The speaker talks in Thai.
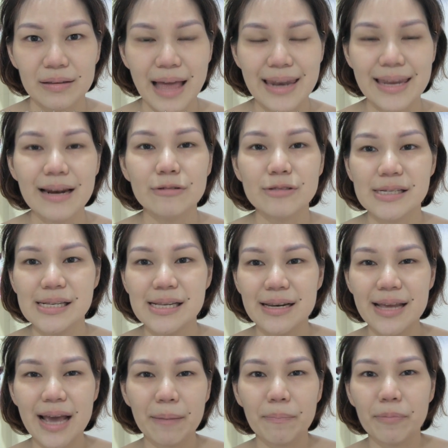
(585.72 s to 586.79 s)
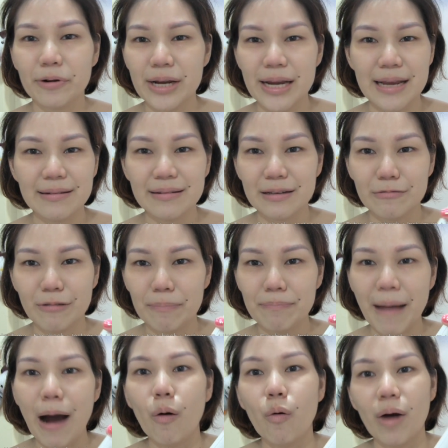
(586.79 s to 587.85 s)
แทนที่เราจะเรียก breeze หรือว่า
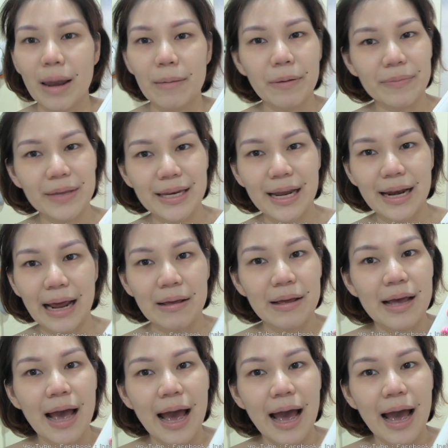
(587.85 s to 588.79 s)
เปาอะไรแบบนี้เนี่ยนะ